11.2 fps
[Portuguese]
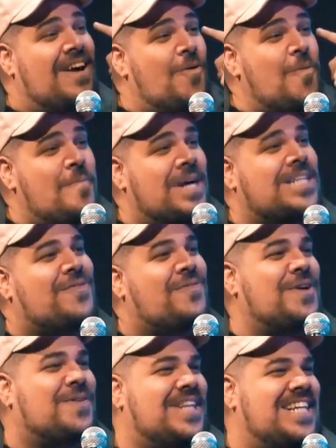uma
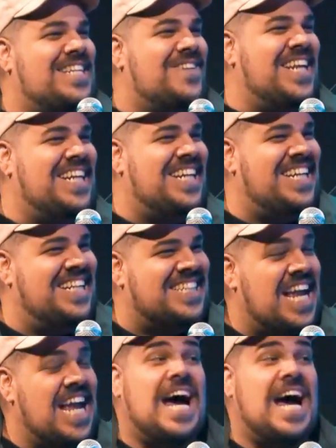dificuldade de alguém da igreja.